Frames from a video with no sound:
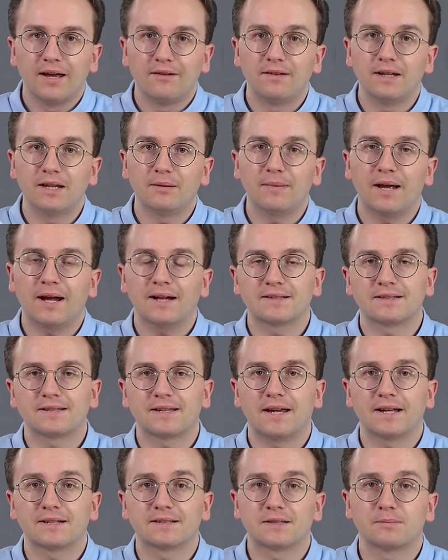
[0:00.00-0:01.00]
Wenn ihr mehr als
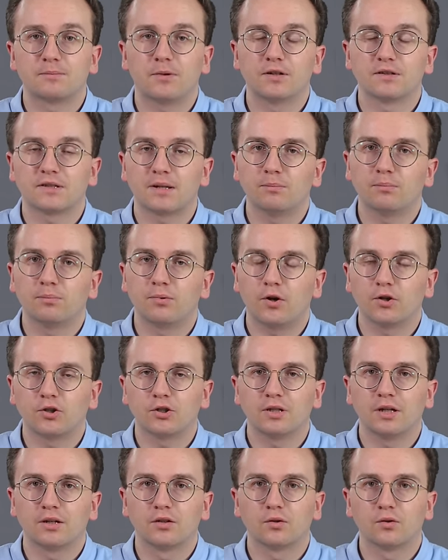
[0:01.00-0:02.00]
drei Access Points habt,
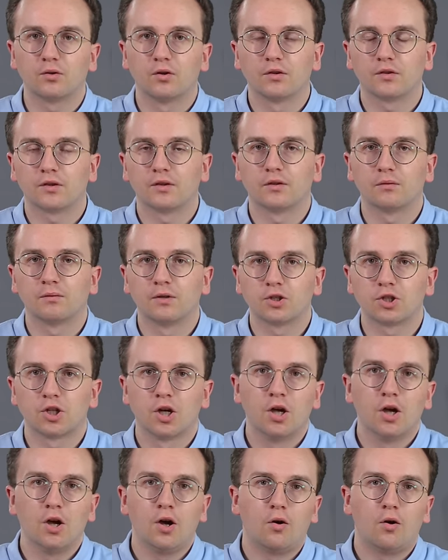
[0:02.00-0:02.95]
bräuchtet ihr einen größeren Switch